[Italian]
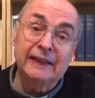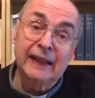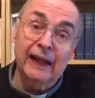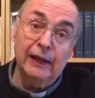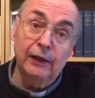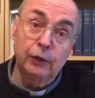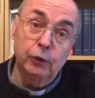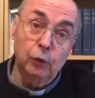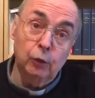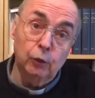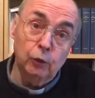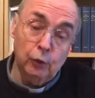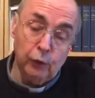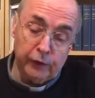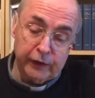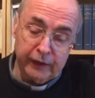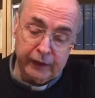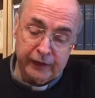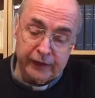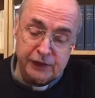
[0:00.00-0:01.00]
dal dono
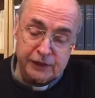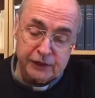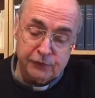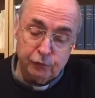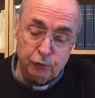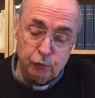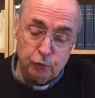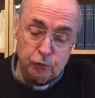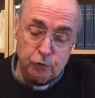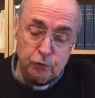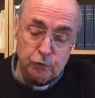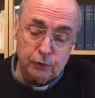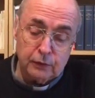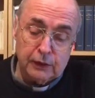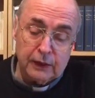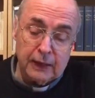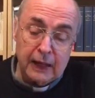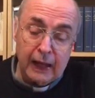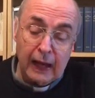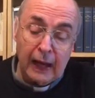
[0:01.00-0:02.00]
che ha
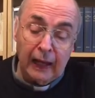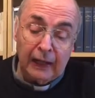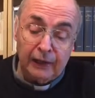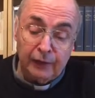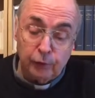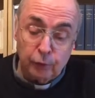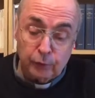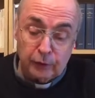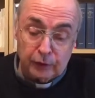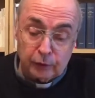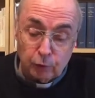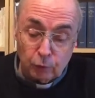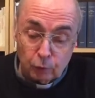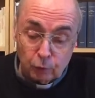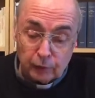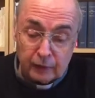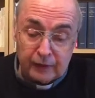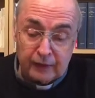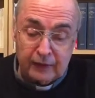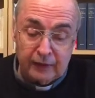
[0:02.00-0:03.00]
ricevuto al
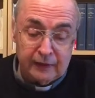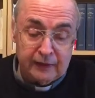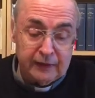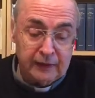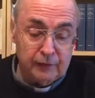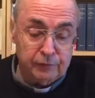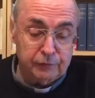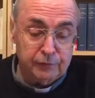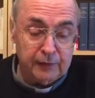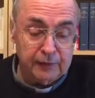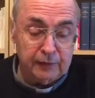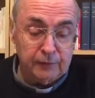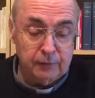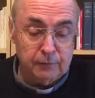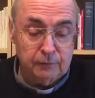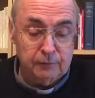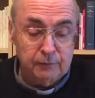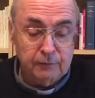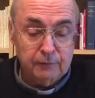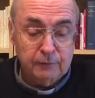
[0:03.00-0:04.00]
donatore che gliel'ha
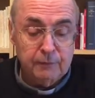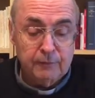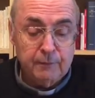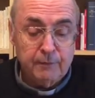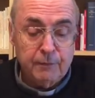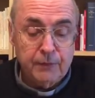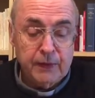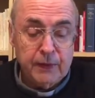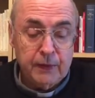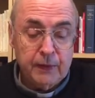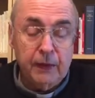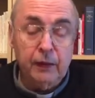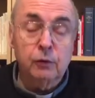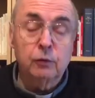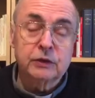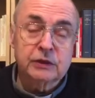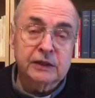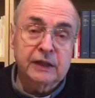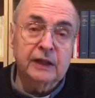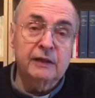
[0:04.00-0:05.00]
fatto e
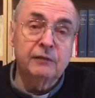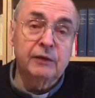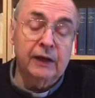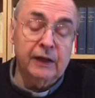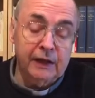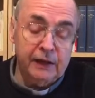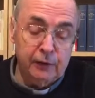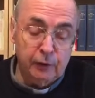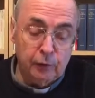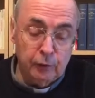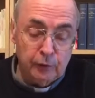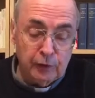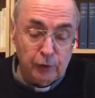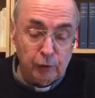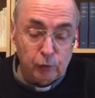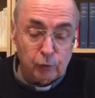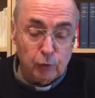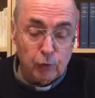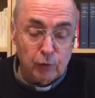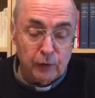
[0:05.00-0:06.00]
conserva, credo,
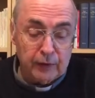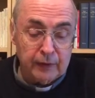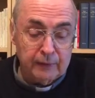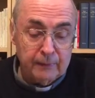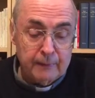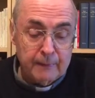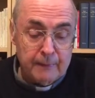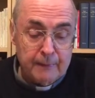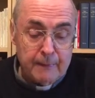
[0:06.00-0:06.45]
nel cuore